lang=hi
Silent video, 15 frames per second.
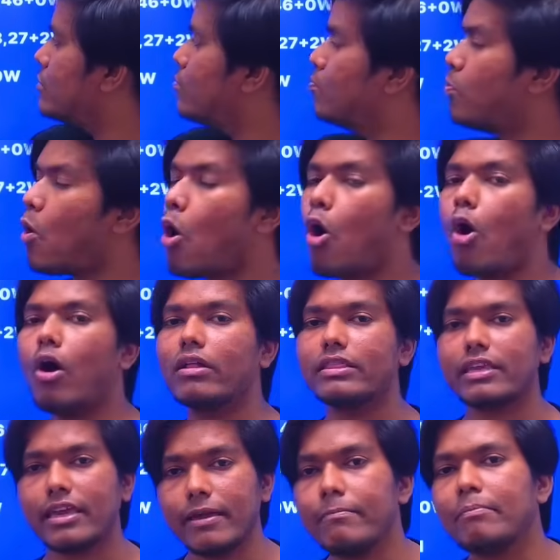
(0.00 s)
बहुत
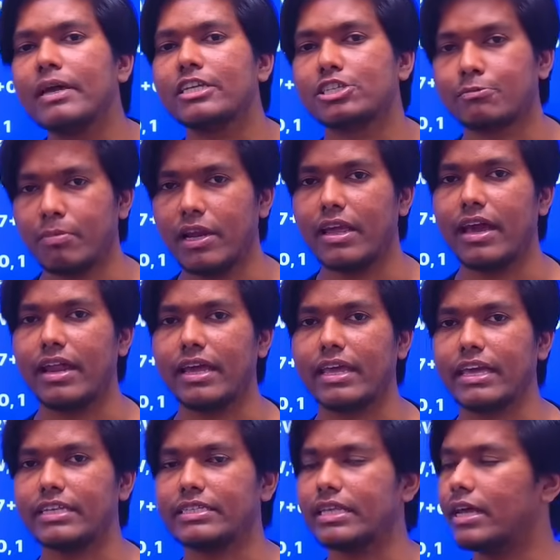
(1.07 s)
ही बेस्ट प्लेयर है
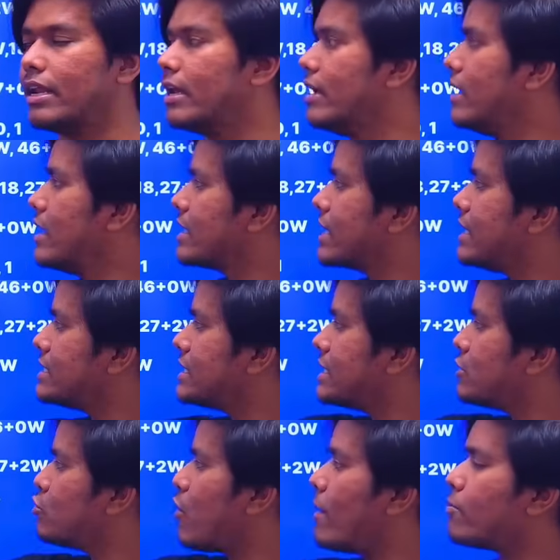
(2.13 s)
केसर केसर
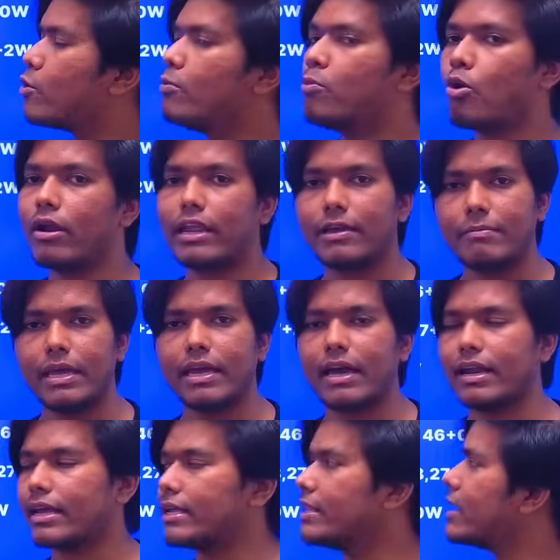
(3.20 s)
तो आपको बॉलिंग भी
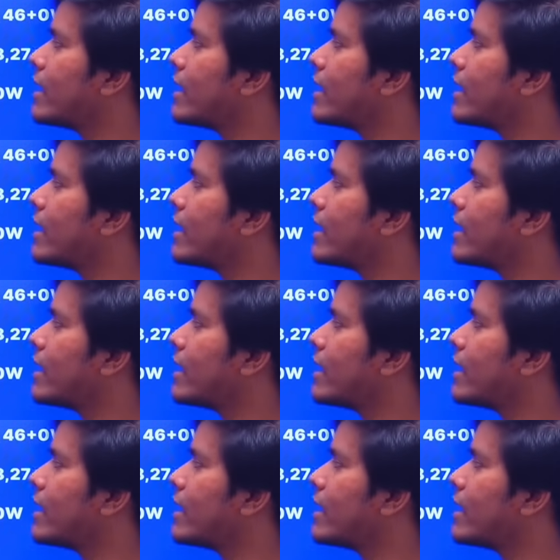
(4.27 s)
करके देगा